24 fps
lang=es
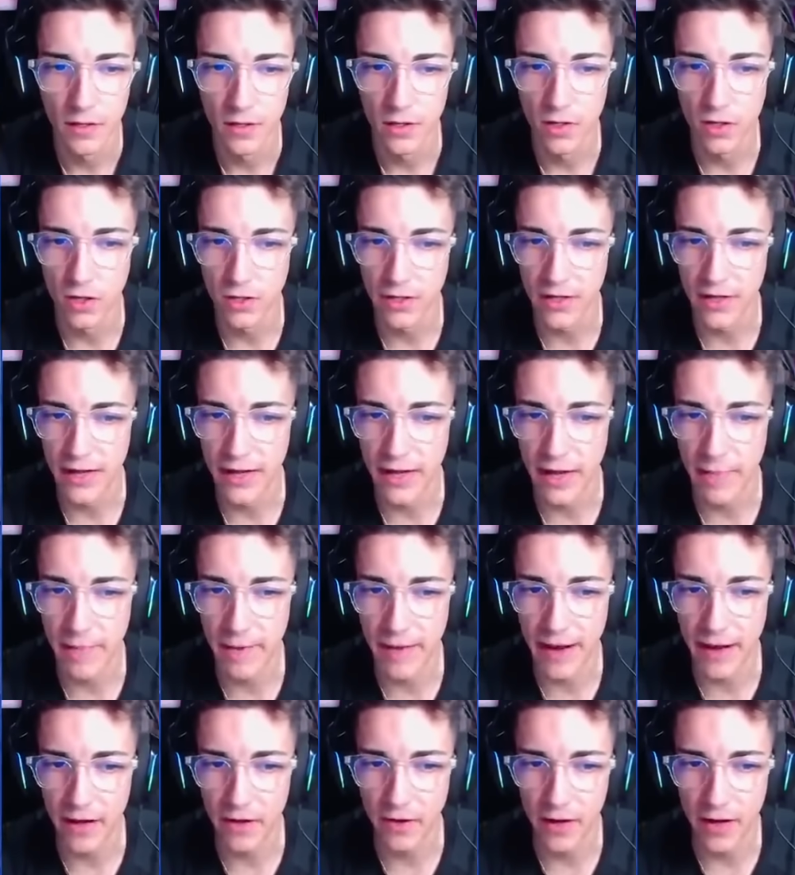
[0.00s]
No tiene que
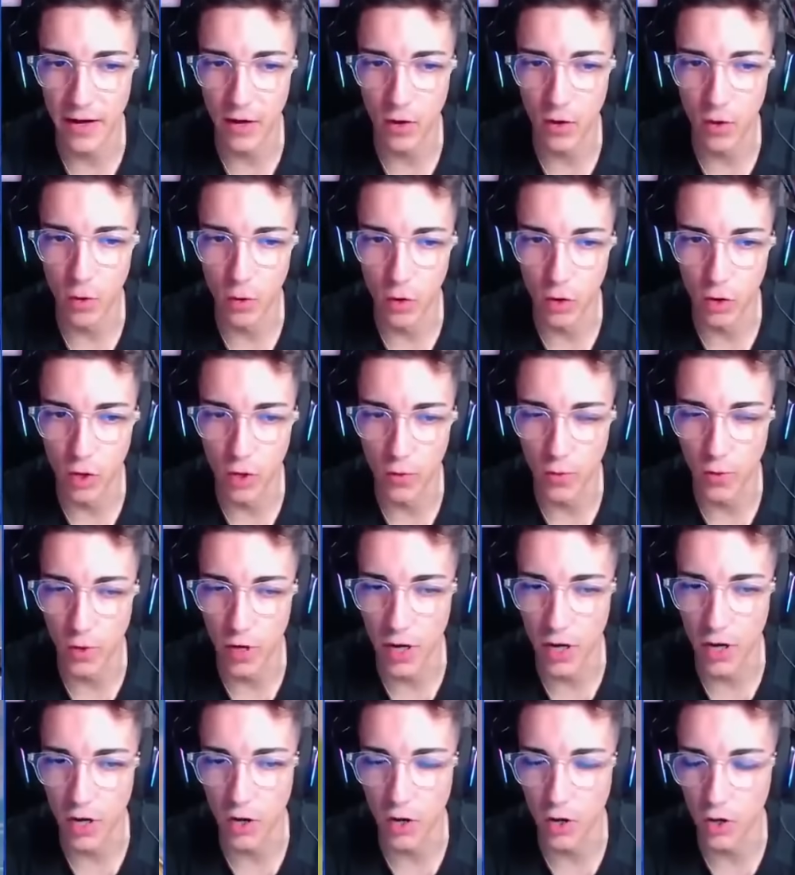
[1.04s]
parar con la... Uy, qué
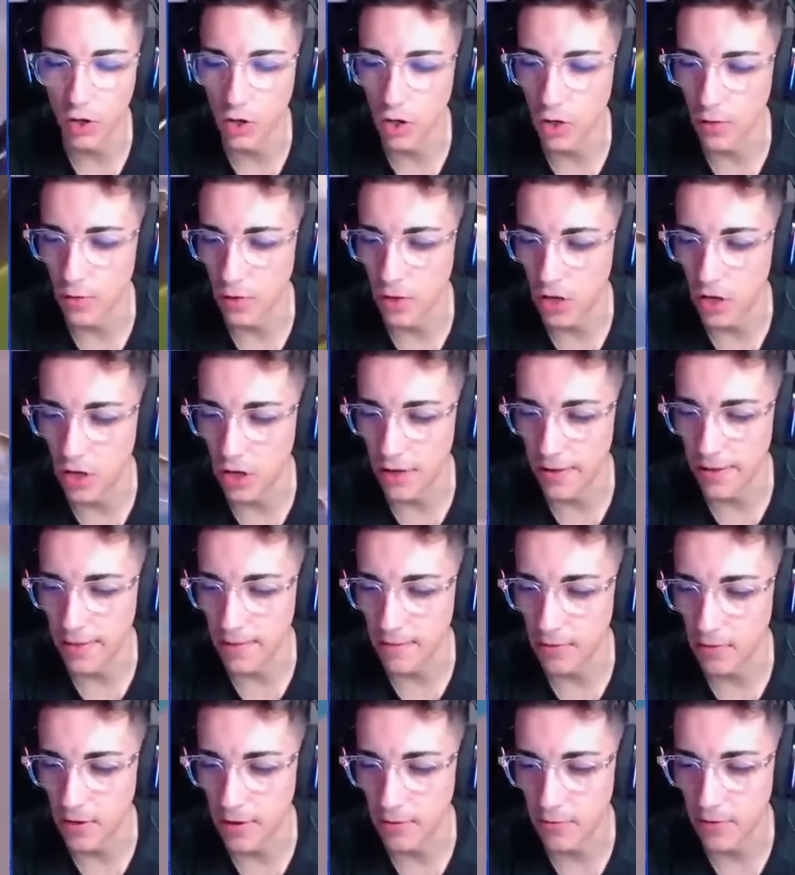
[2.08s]
bueno, uy, qué bueno. Le
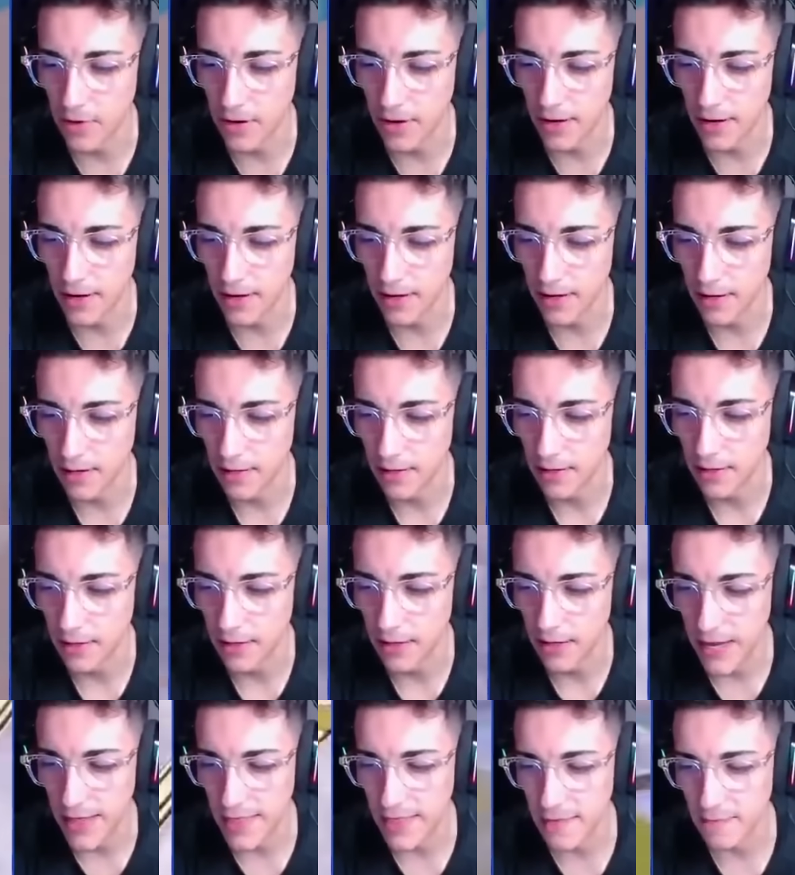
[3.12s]
daba una buena, eh.
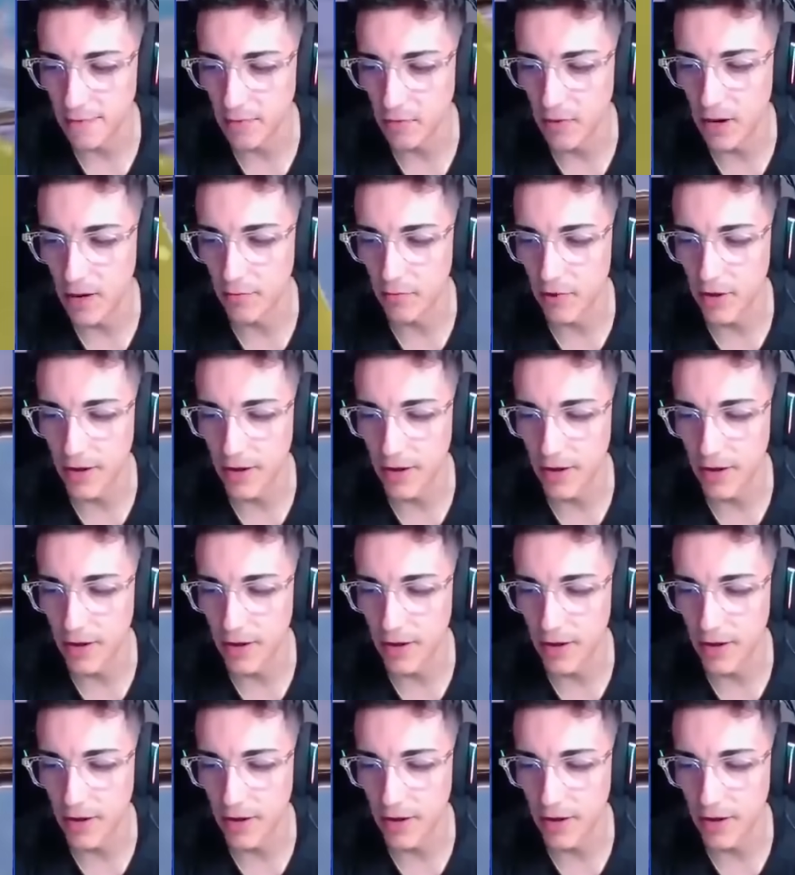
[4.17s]
Le daba una